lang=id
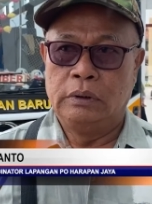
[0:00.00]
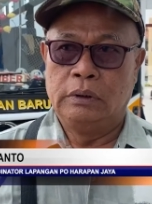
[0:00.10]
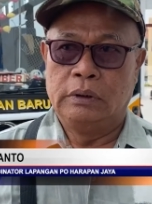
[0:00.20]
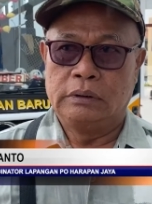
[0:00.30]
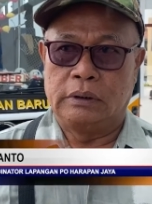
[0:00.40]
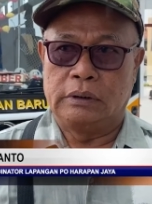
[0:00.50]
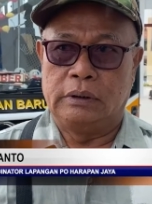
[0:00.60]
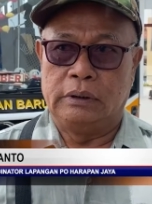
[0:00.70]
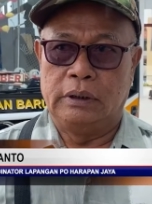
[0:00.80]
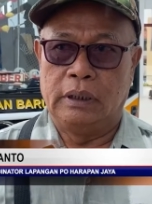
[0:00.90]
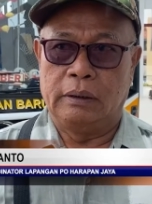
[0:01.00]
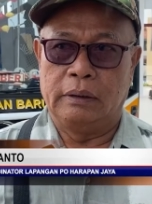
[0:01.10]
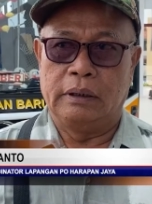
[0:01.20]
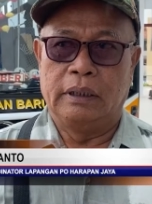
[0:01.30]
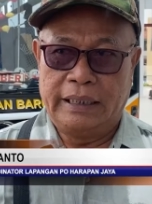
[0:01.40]
dengan harga
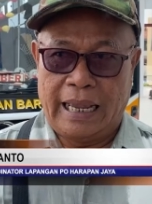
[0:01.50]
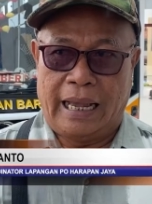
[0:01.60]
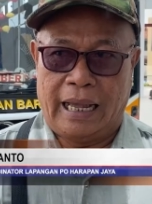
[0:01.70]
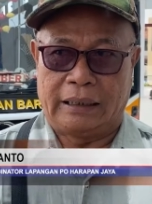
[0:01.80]
baru ini iya ya?